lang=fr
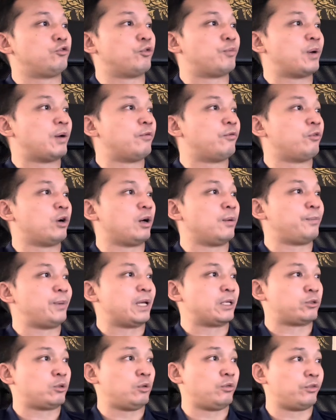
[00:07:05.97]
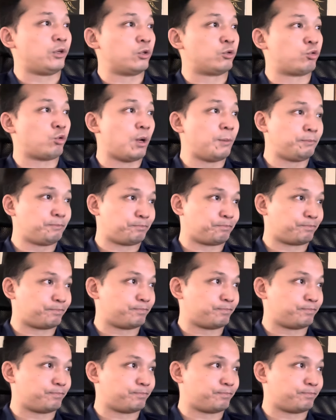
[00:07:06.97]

veux pas me voir en personne, François,